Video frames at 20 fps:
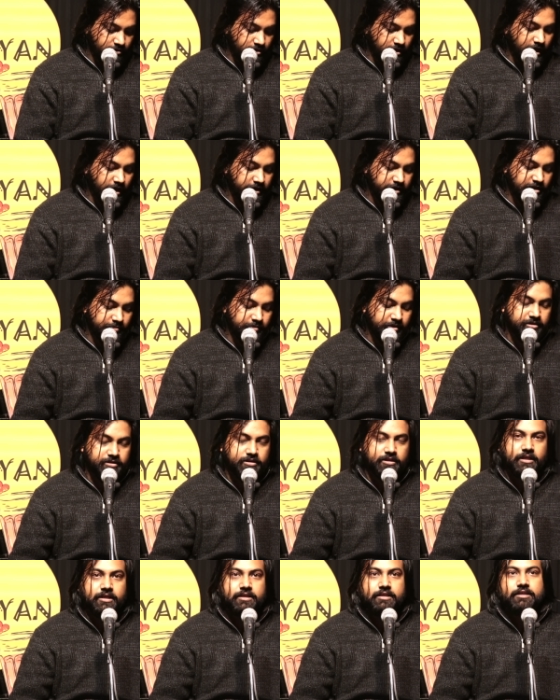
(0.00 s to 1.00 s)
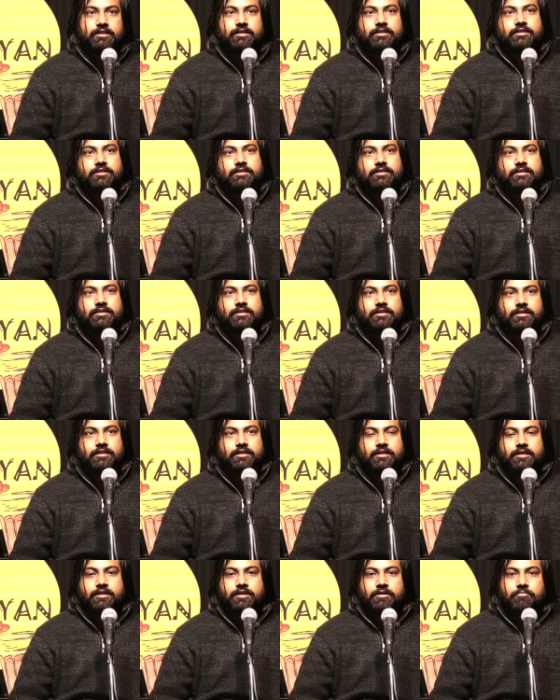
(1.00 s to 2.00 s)
और आखिरी पंक्ति है कि
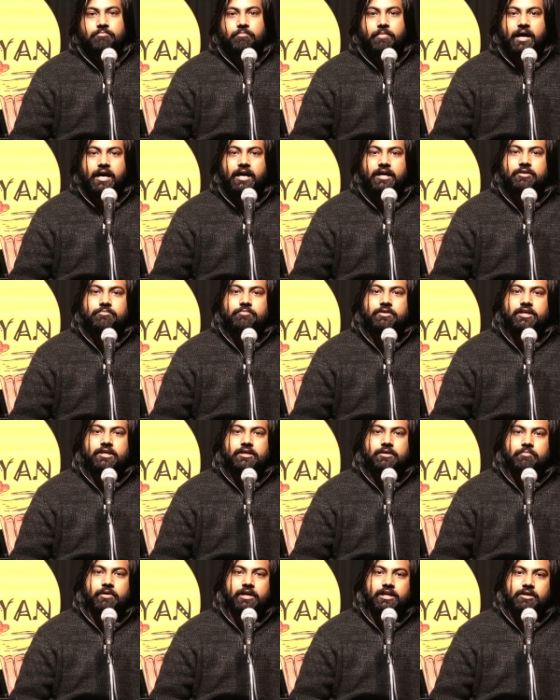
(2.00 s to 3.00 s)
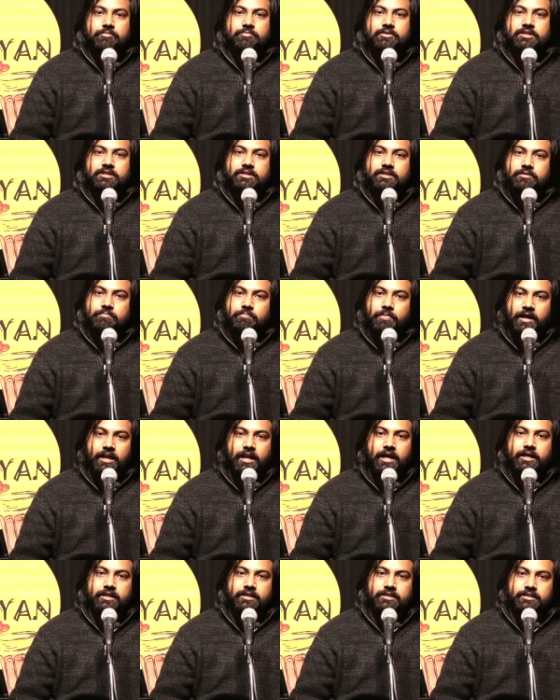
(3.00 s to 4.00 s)
बाघ में मैं कभी
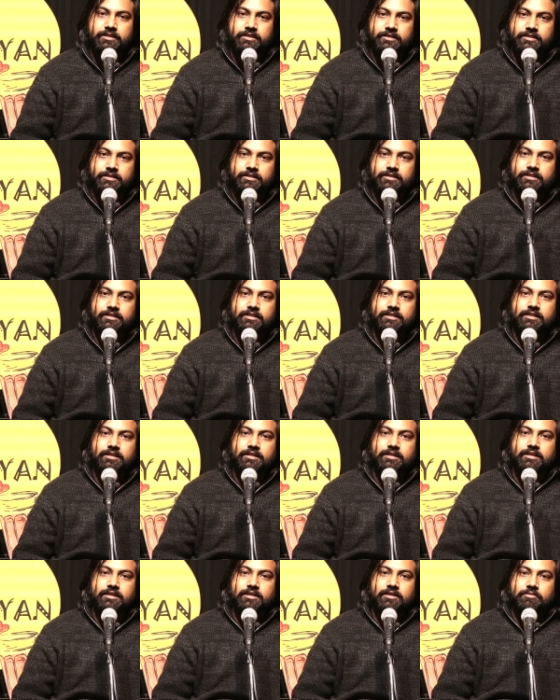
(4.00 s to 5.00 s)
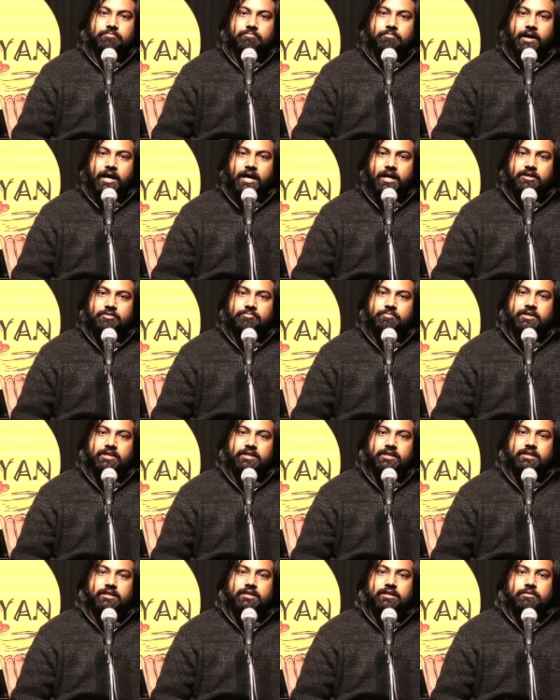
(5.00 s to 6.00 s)
फला ही नहीं बाघ
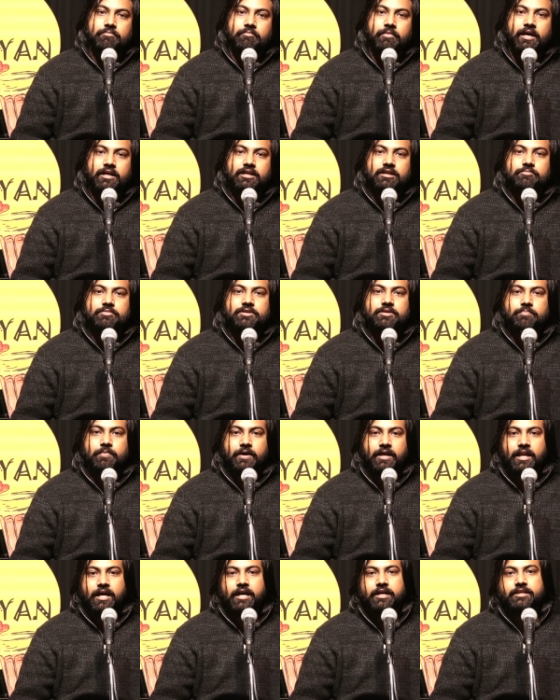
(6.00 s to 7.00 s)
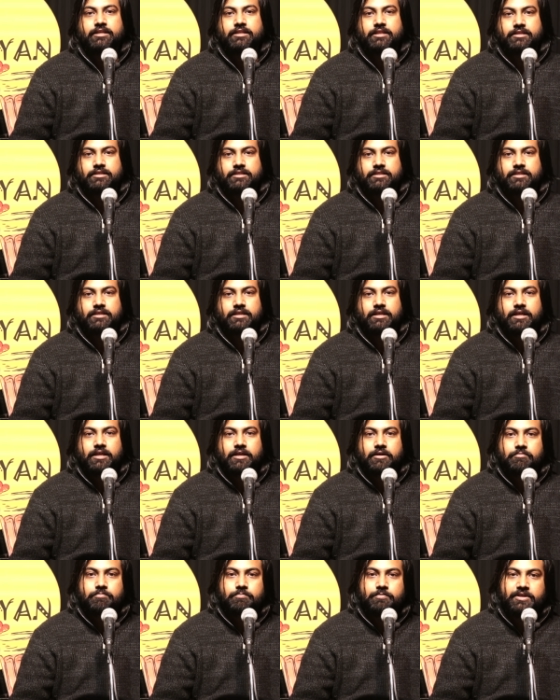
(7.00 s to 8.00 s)
में मैं कभी फला ही नहीं
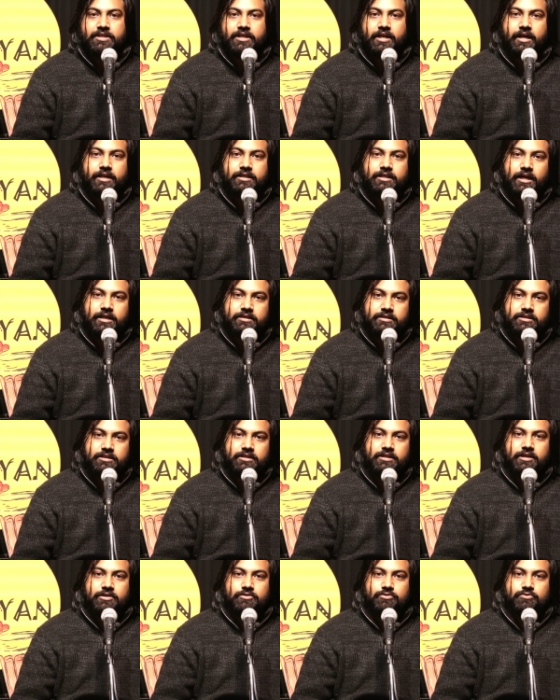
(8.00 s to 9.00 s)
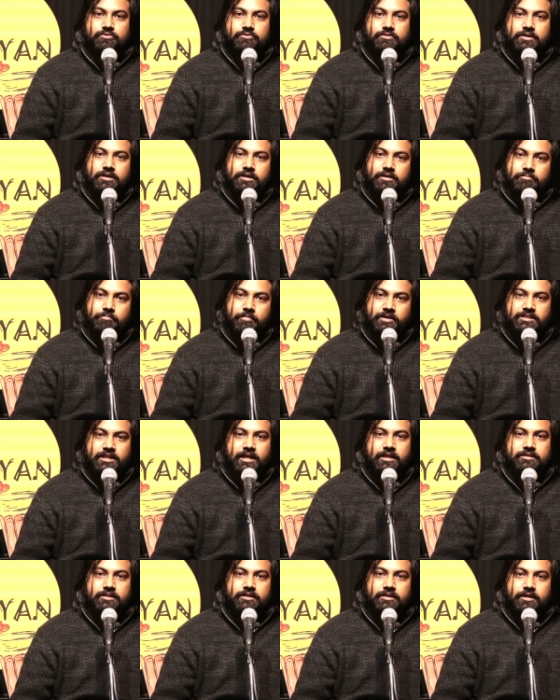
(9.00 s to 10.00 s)
बीहड़ का कीकर हूँ
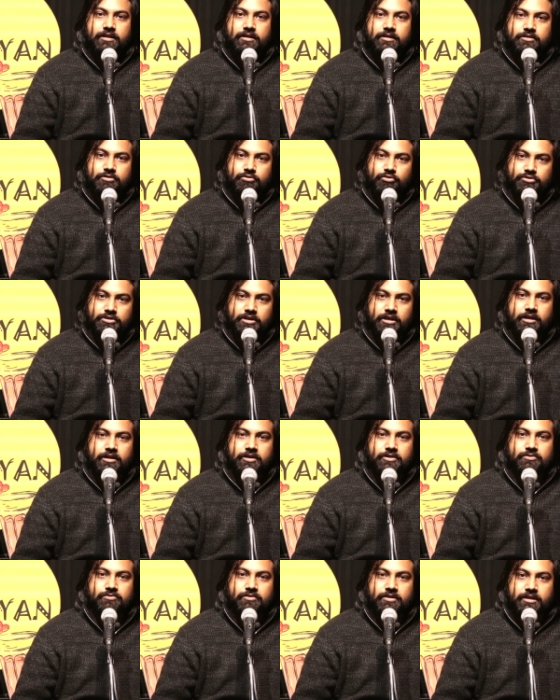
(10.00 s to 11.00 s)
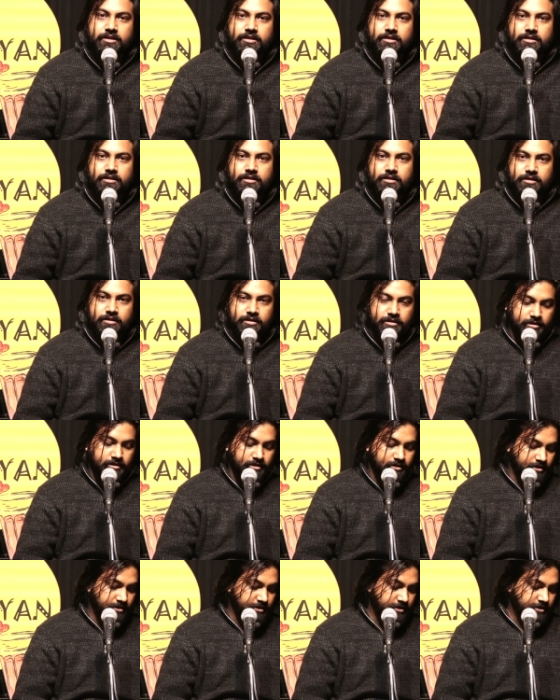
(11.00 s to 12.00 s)
बता देना कोई अगर
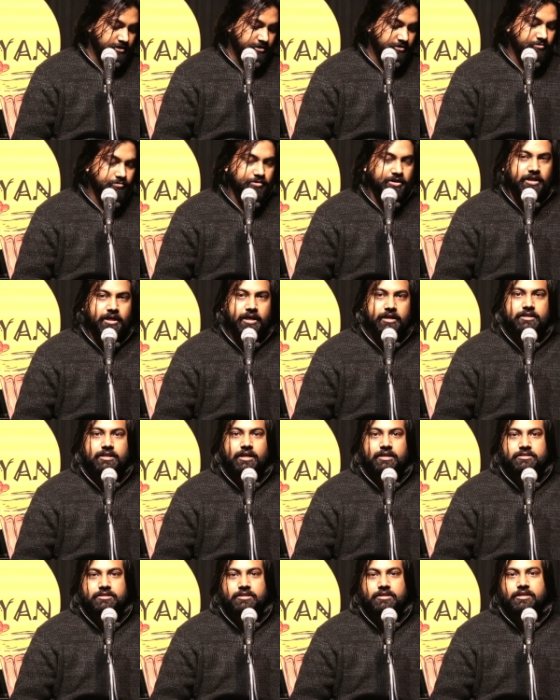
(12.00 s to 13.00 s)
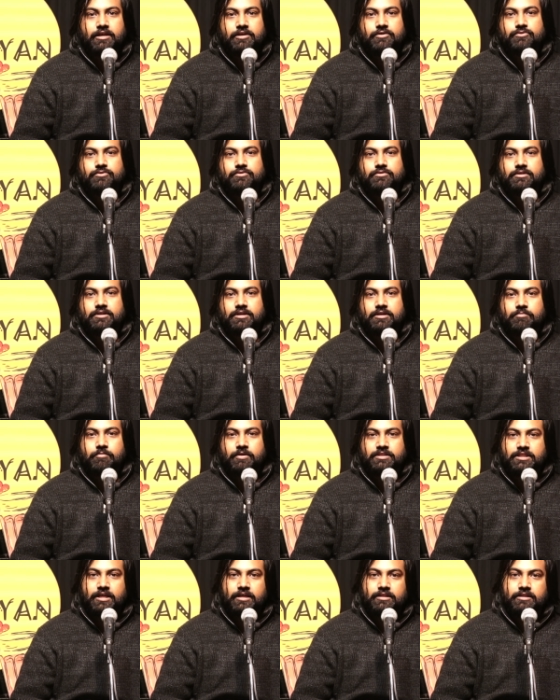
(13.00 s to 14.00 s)
ढूंढे बीहड़ का कीकर हूँ
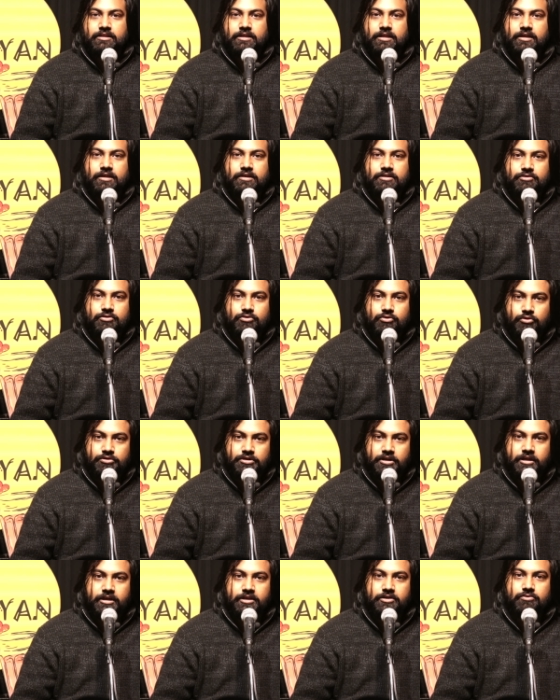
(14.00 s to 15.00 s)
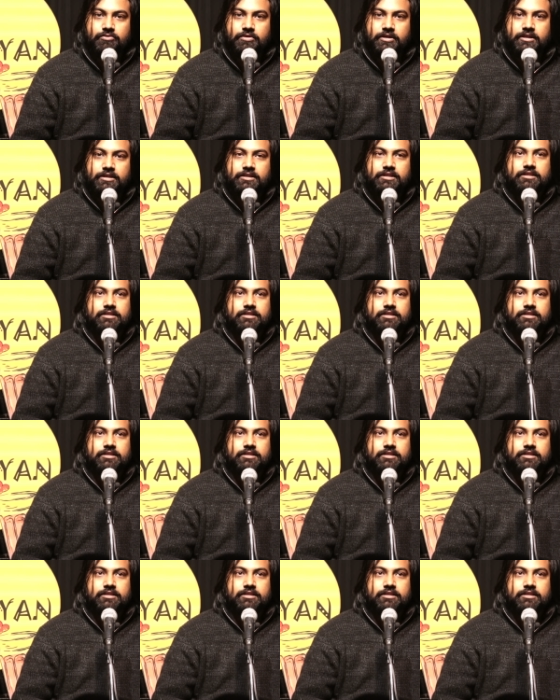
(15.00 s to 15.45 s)
बता देना कोई अगर ढूंढे